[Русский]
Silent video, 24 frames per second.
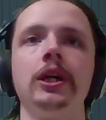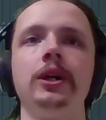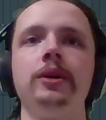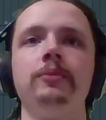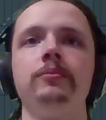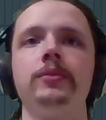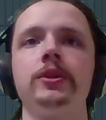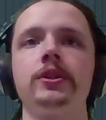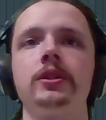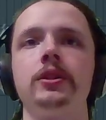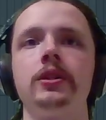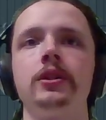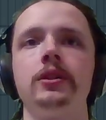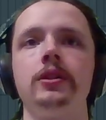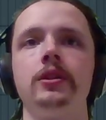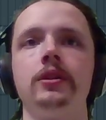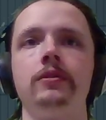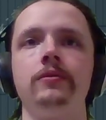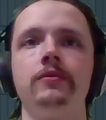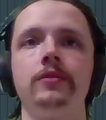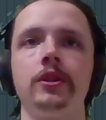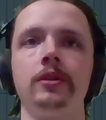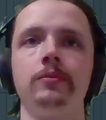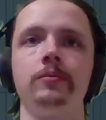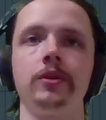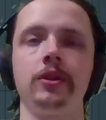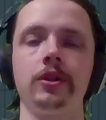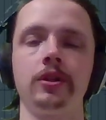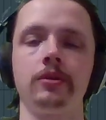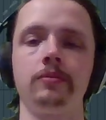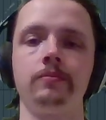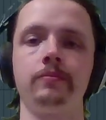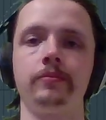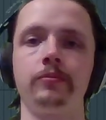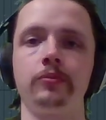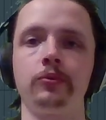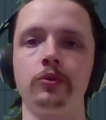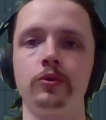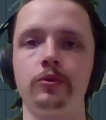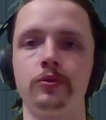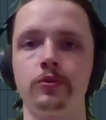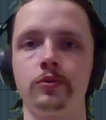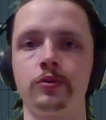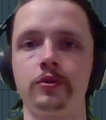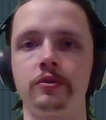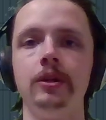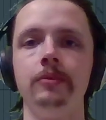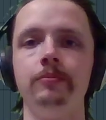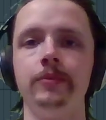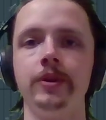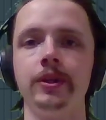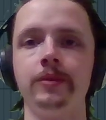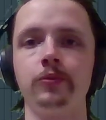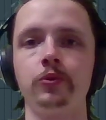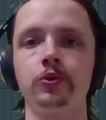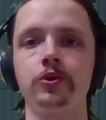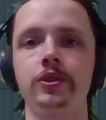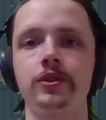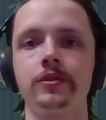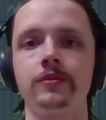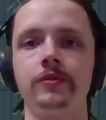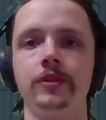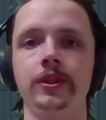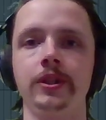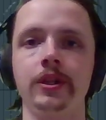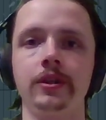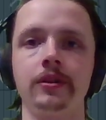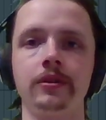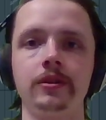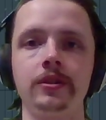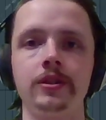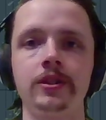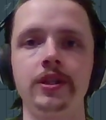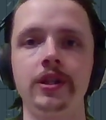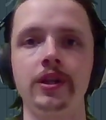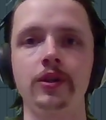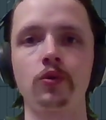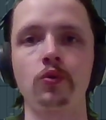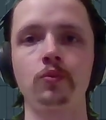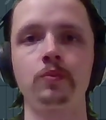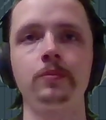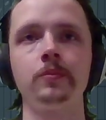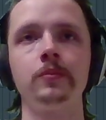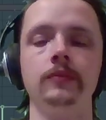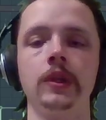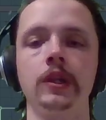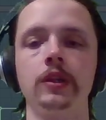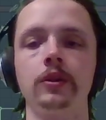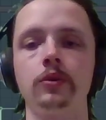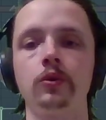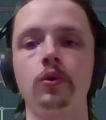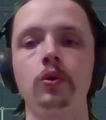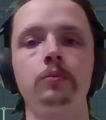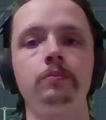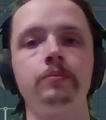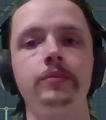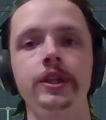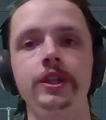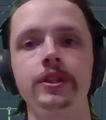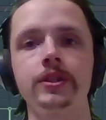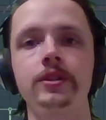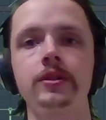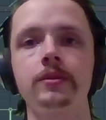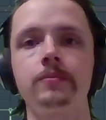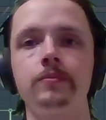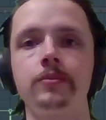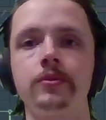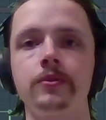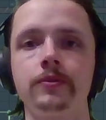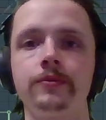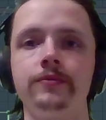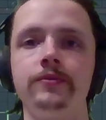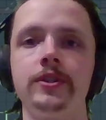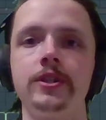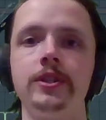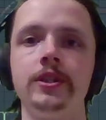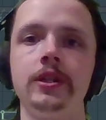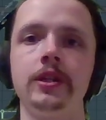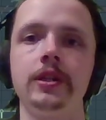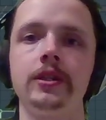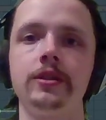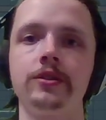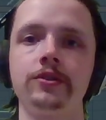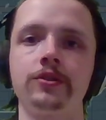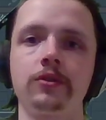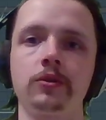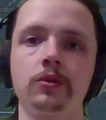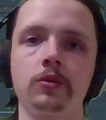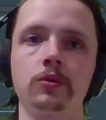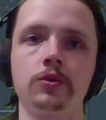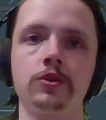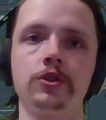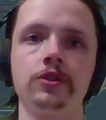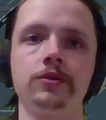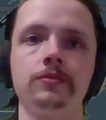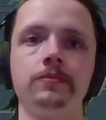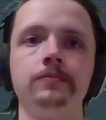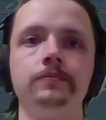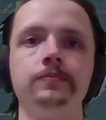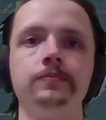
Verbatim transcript: Последнее время я пользуюсь преимущественно серум, но принцип везде один и тот же.